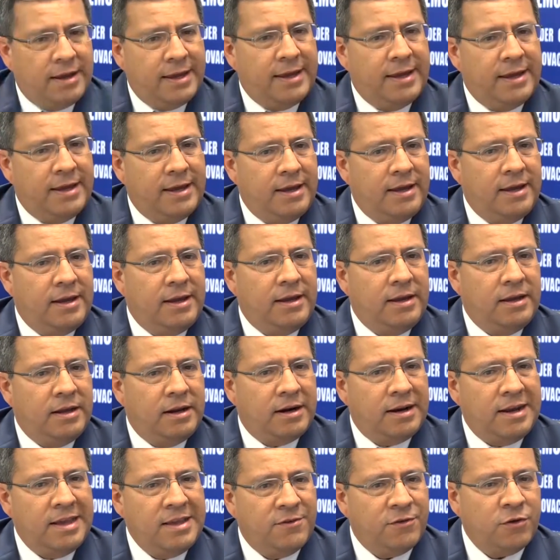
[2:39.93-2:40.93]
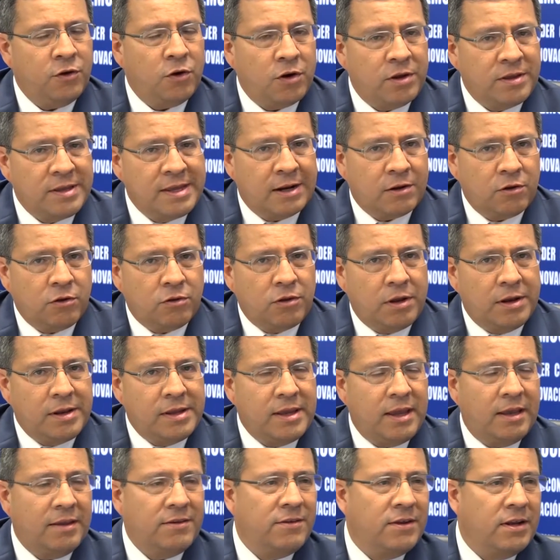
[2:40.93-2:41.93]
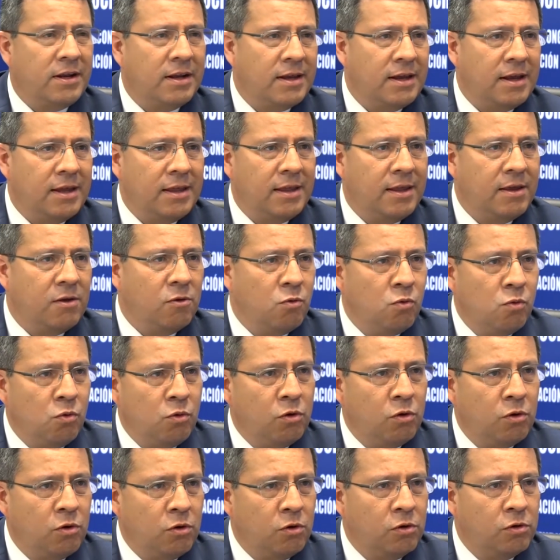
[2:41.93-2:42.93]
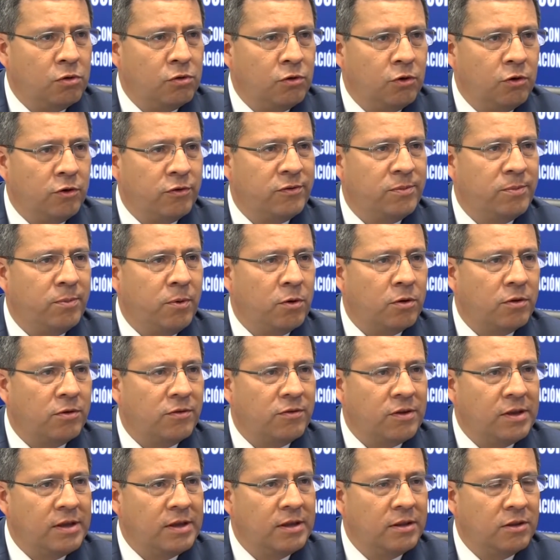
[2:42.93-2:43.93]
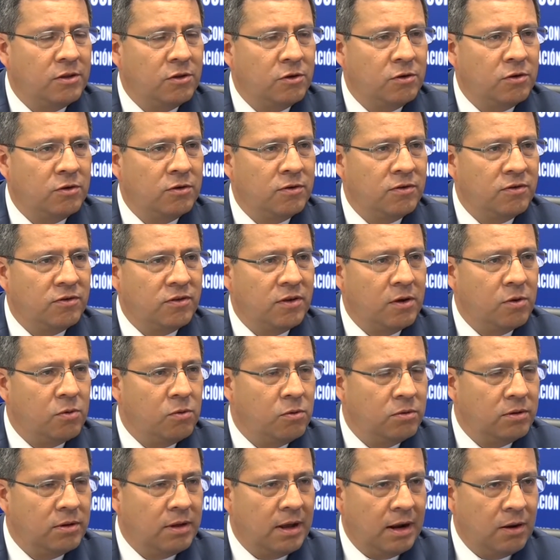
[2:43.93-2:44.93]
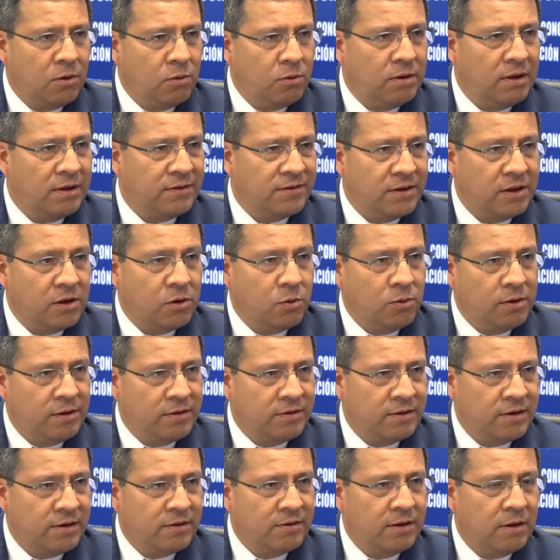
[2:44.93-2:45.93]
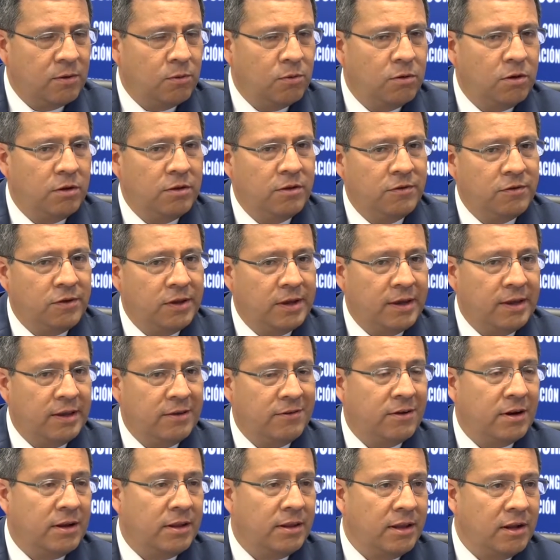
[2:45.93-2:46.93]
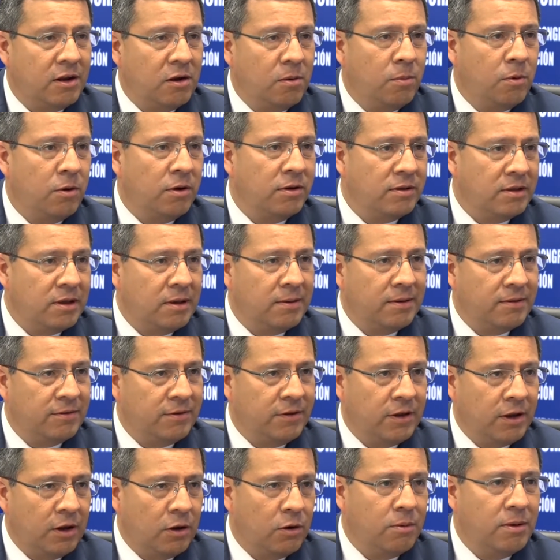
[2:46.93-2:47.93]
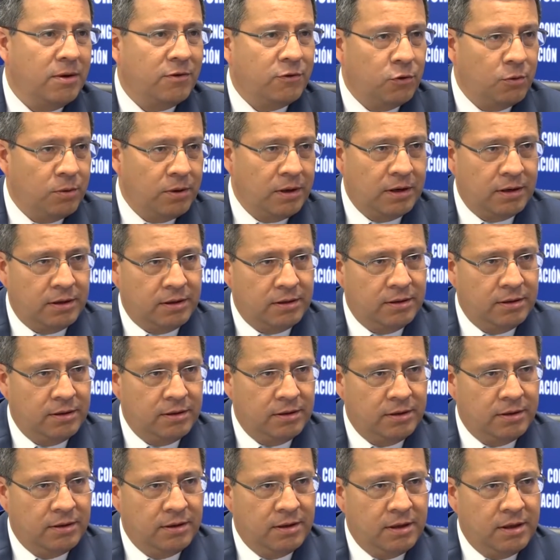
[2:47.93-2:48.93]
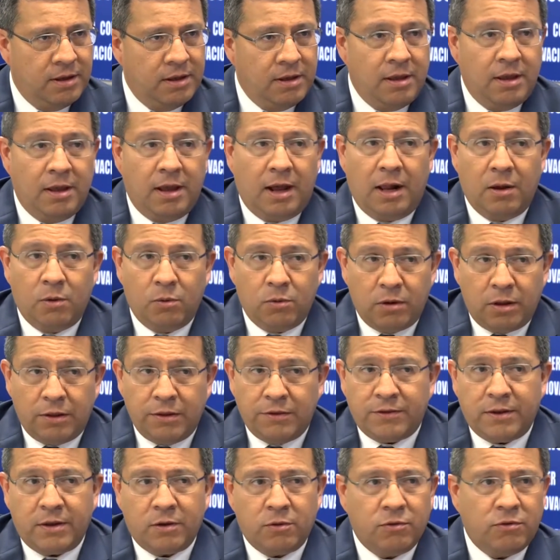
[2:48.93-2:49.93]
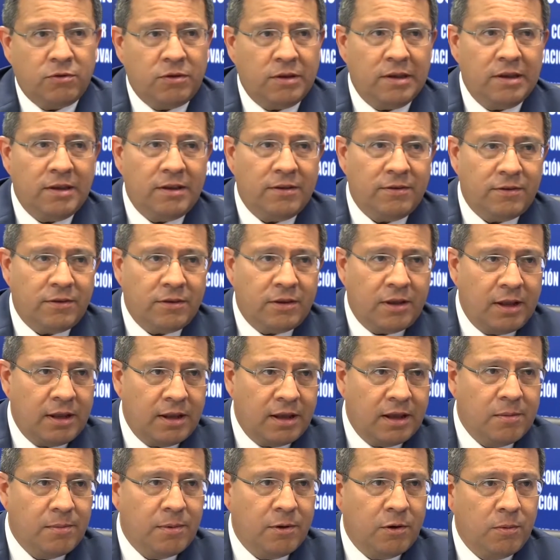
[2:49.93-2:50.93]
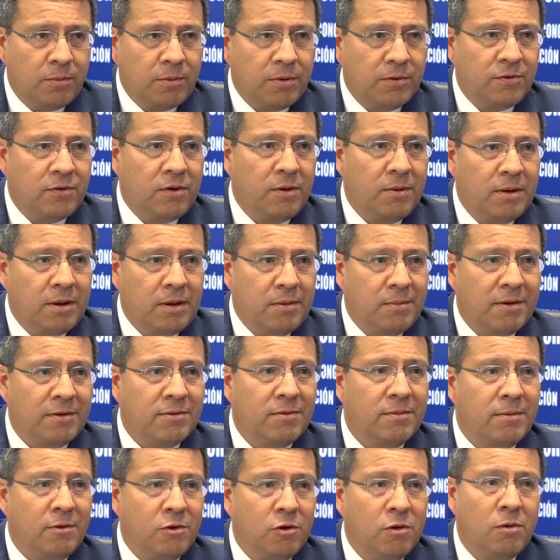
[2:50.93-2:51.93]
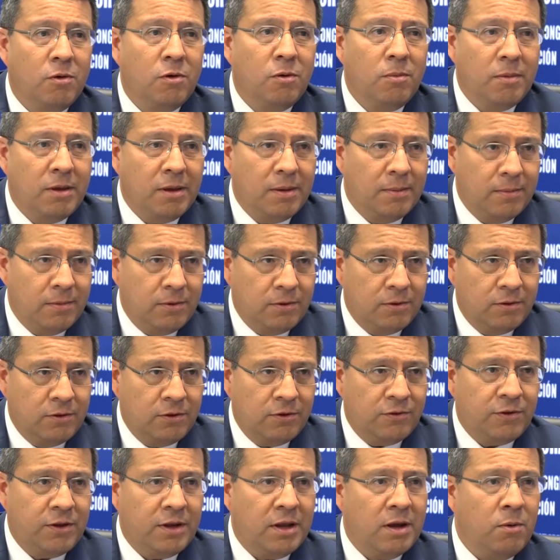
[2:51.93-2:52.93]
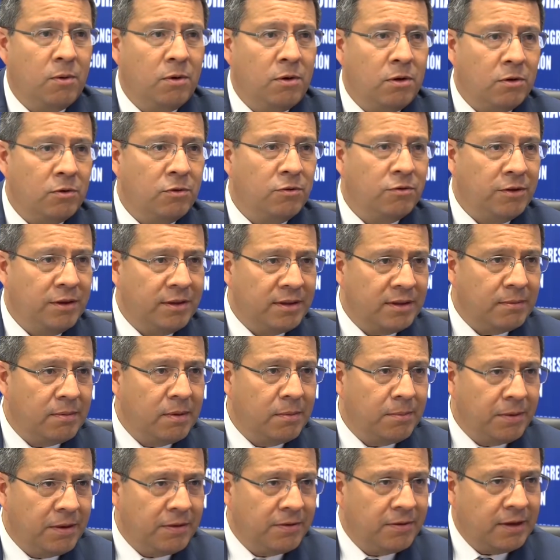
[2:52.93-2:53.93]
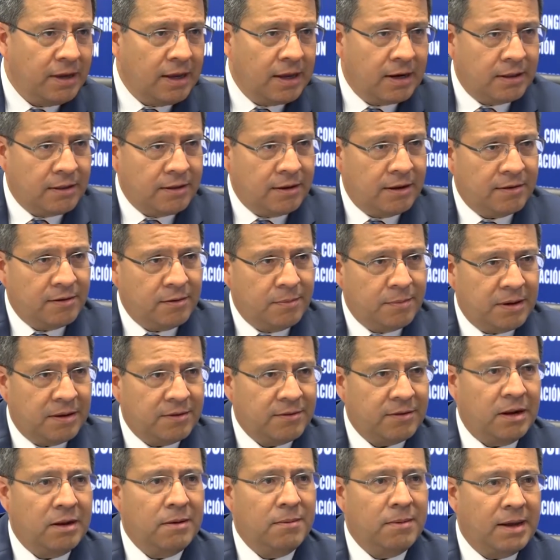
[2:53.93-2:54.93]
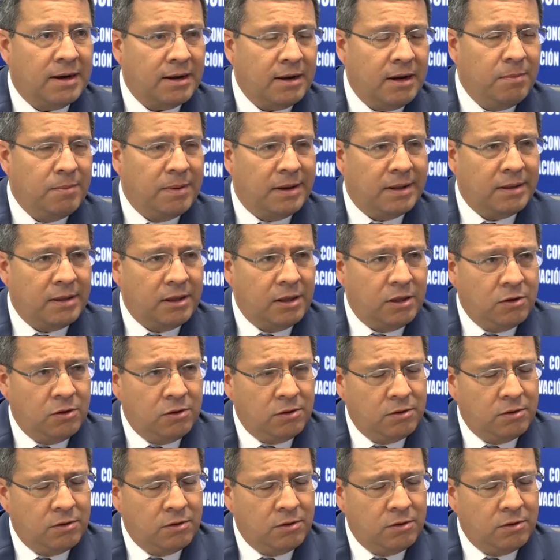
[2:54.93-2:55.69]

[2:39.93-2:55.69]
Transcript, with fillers: eh, Renzo Rollardo tenía cerca de 1 o 2% según algunas encuestas y algunos dicen que se ha retirado porque estaba así, que no iba a subir. Algunos dicen que ustedes tienen en Perú posible más o menos lo mismo. ¿No sería bueno que ustedes también piensen en retirarse para salvar el partido?